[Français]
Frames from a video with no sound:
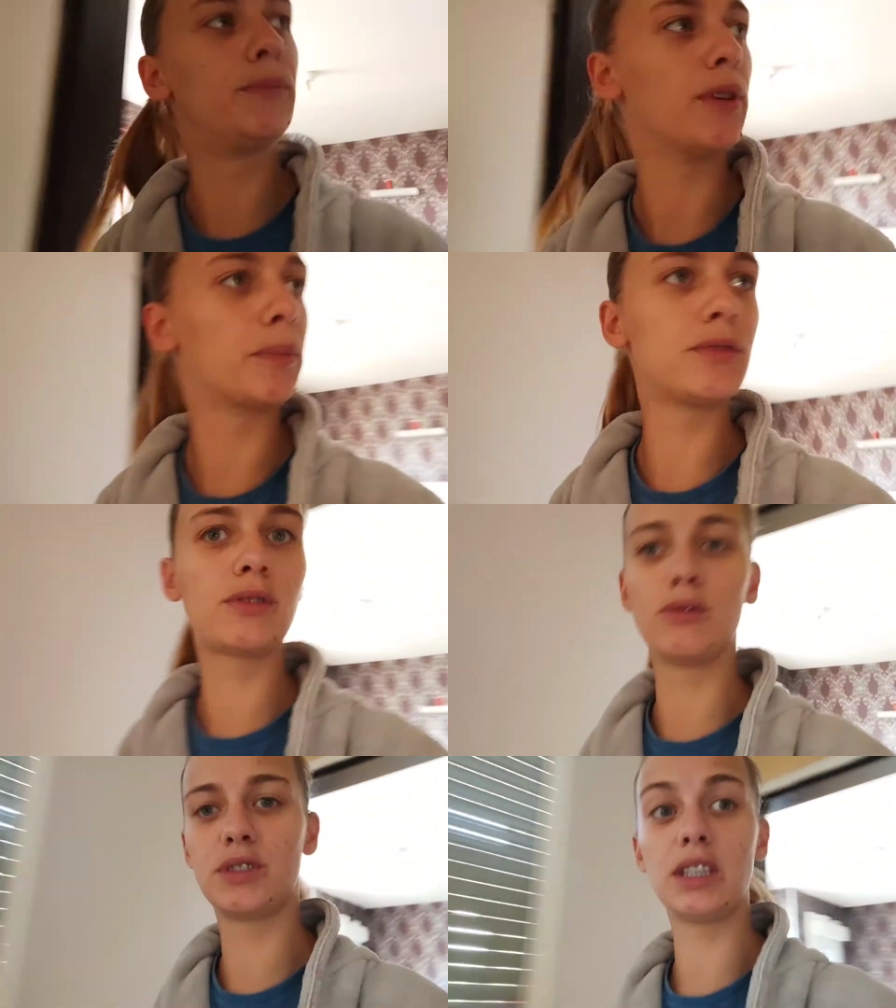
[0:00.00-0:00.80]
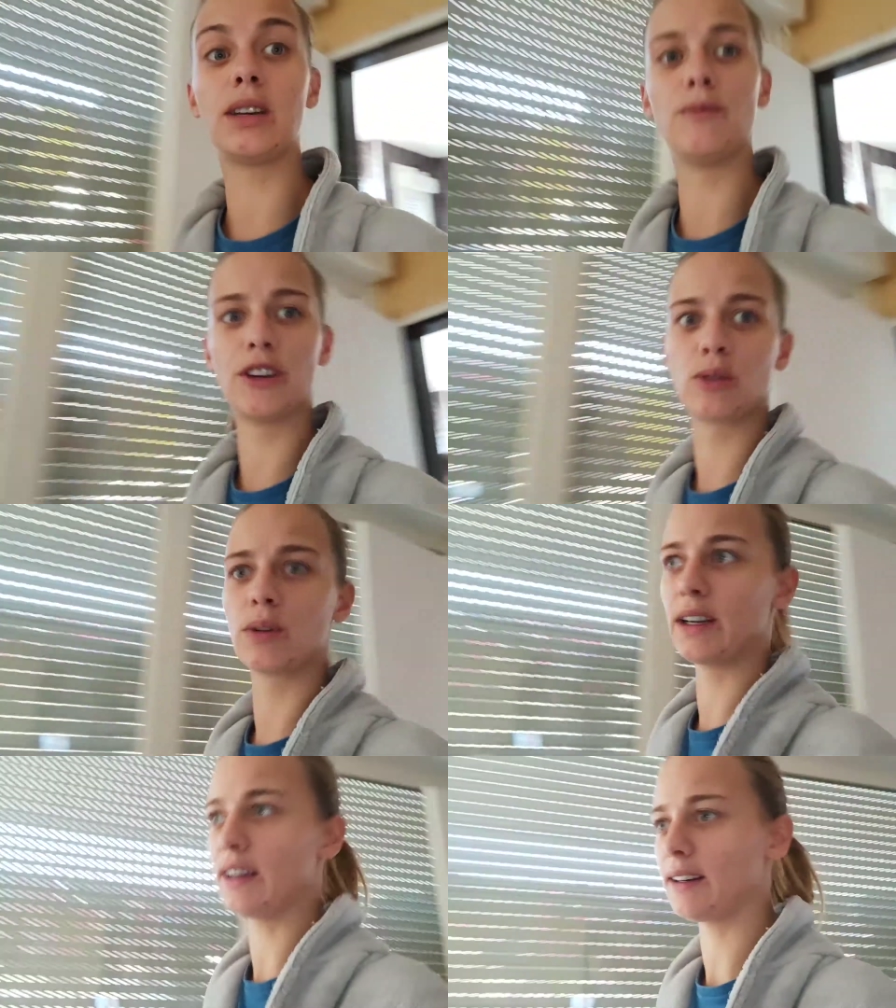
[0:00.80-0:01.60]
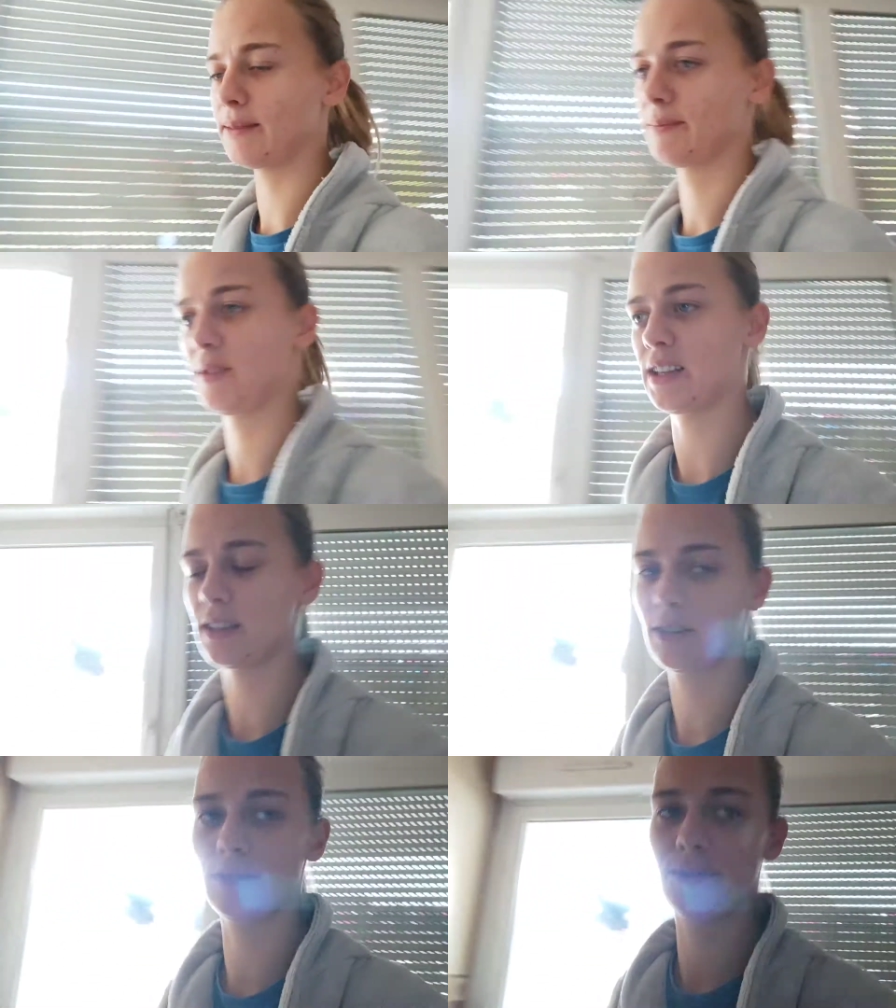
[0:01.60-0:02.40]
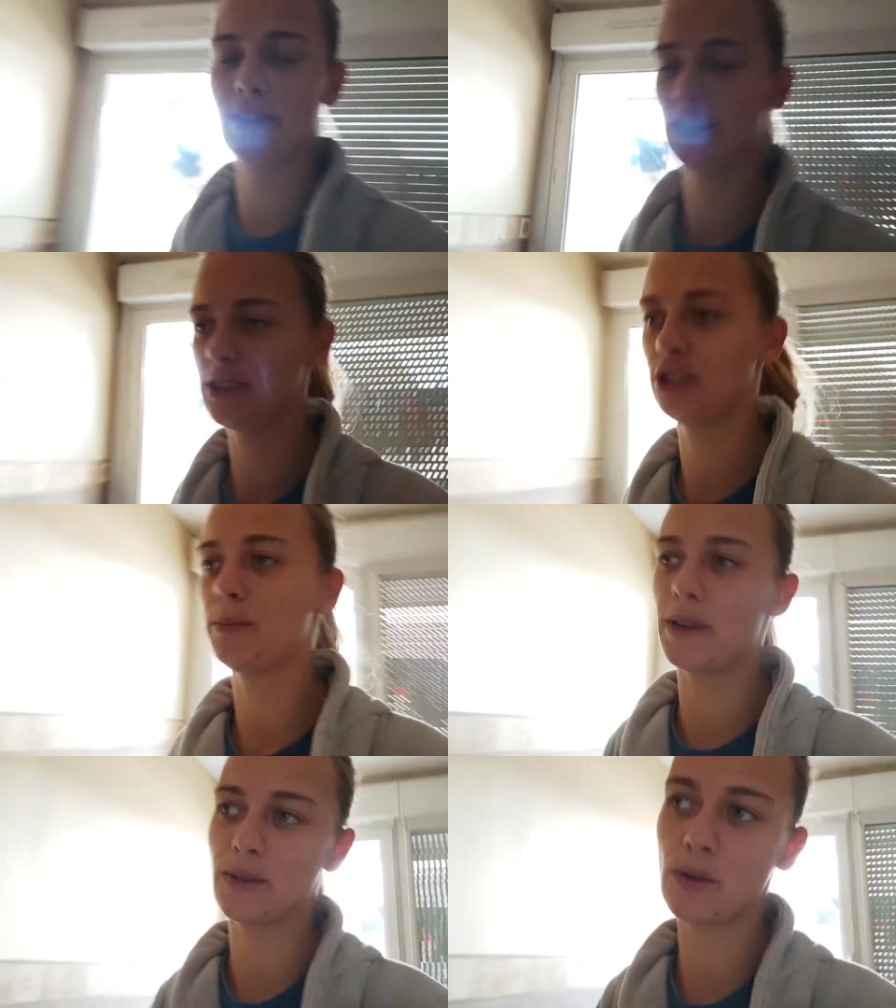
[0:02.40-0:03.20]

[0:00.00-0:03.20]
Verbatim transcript: Et puis, en plus, tu sais qui me fait courir. Alors, je fait je sais pas